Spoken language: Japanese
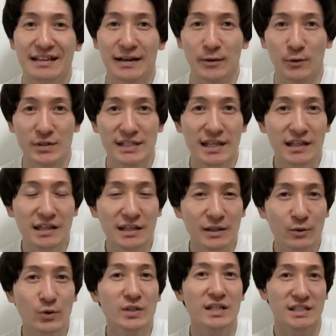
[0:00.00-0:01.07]
いや、俺最近引っ
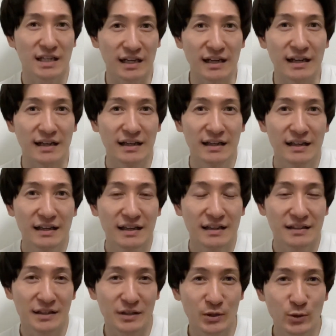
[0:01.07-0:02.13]
越したじゃ
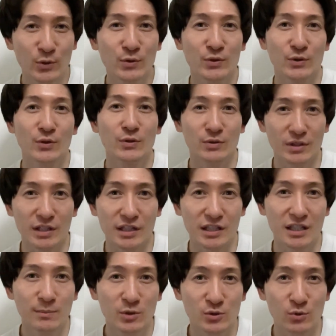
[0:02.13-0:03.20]
ん。で、今日の夜に
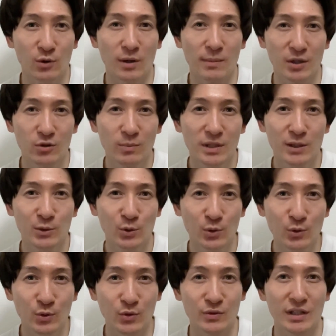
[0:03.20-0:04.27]
荷物とかまとめて
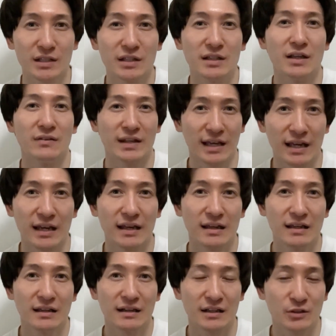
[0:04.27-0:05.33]
届くことになってんだよね。
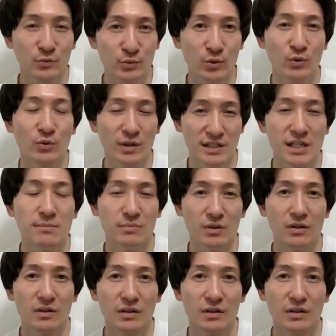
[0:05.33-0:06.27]
あの、布団とか全部。